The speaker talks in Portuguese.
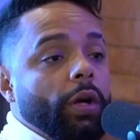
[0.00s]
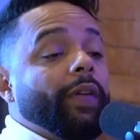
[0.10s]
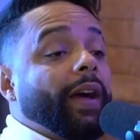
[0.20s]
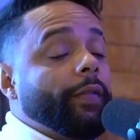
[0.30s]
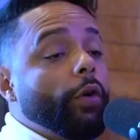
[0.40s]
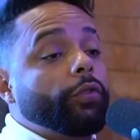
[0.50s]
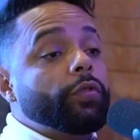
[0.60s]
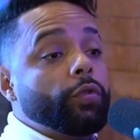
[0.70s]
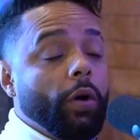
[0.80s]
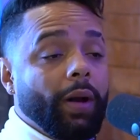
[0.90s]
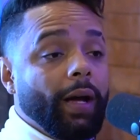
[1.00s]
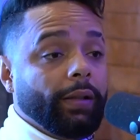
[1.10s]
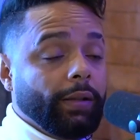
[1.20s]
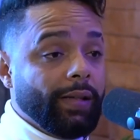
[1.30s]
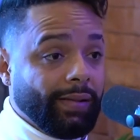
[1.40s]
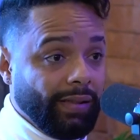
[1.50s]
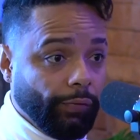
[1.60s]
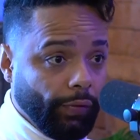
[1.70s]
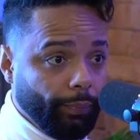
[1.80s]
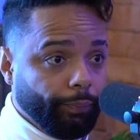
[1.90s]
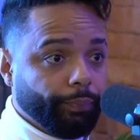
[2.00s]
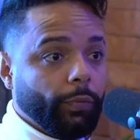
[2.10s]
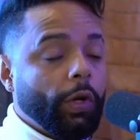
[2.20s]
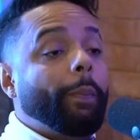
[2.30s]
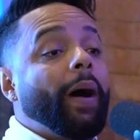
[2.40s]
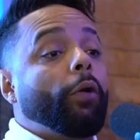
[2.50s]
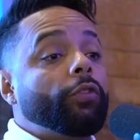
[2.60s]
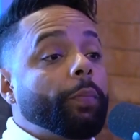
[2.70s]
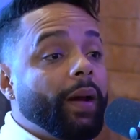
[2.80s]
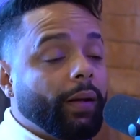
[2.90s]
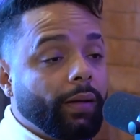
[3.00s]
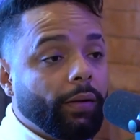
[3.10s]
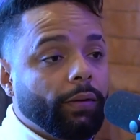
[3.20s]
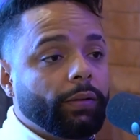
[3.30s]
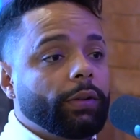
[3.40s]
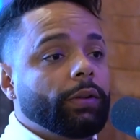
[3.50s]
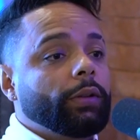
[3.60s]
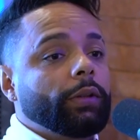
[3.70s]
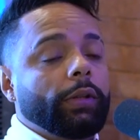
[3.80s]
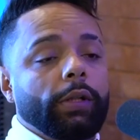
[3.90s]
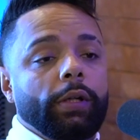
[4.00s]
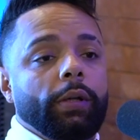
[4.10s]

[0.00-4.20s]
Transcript: Ele vai gravar um audiovisual lá em Recife, que é o Pagode do Pericão. Sim, sim.